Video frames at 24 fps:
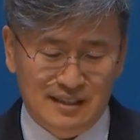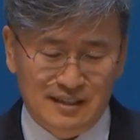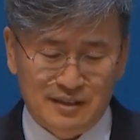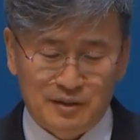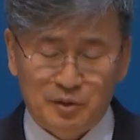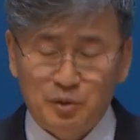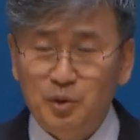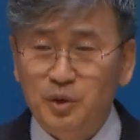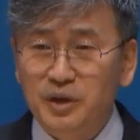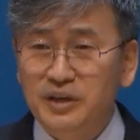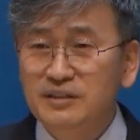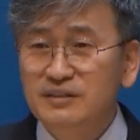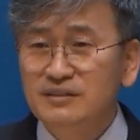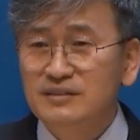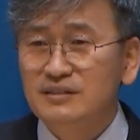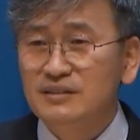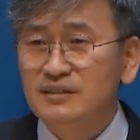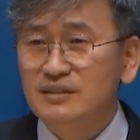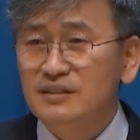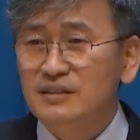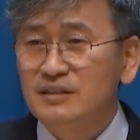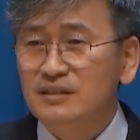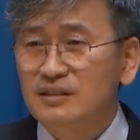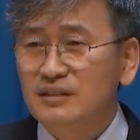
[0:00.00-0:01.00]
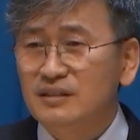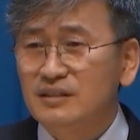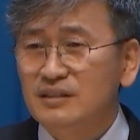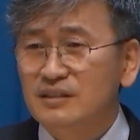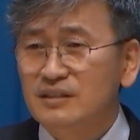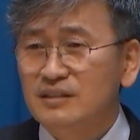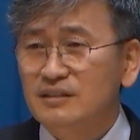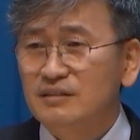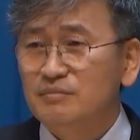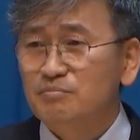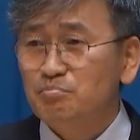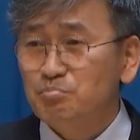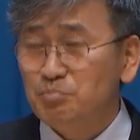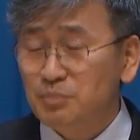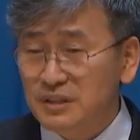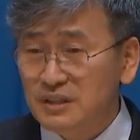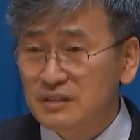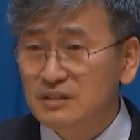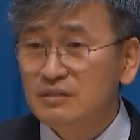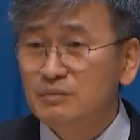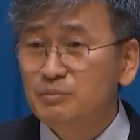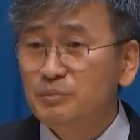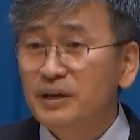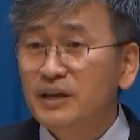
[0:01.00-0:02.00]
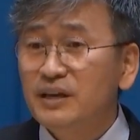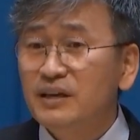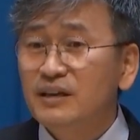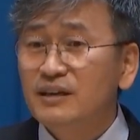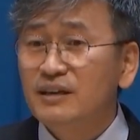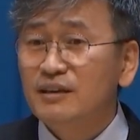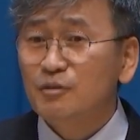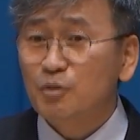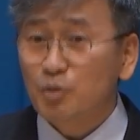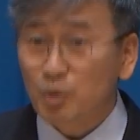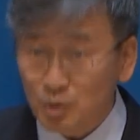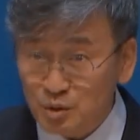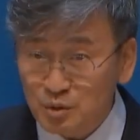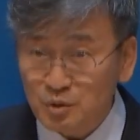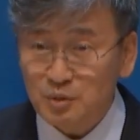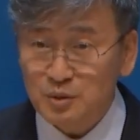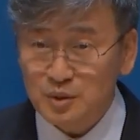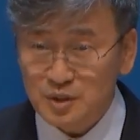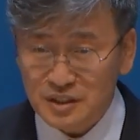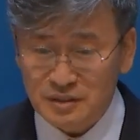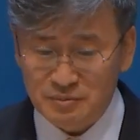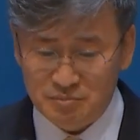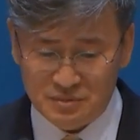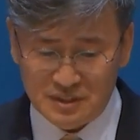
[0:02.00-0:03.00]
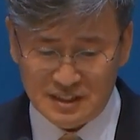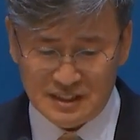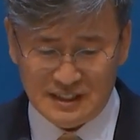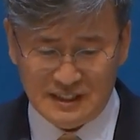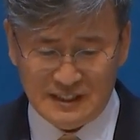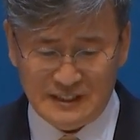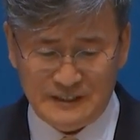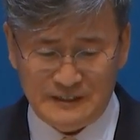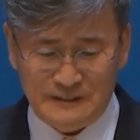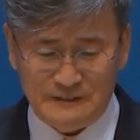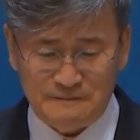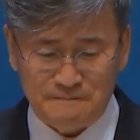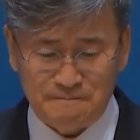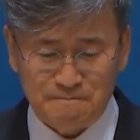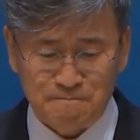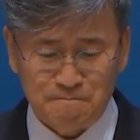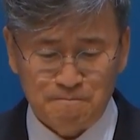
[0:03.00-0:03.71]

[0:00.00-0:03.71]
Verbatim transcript: 교회는 믿음의 공동체입니다.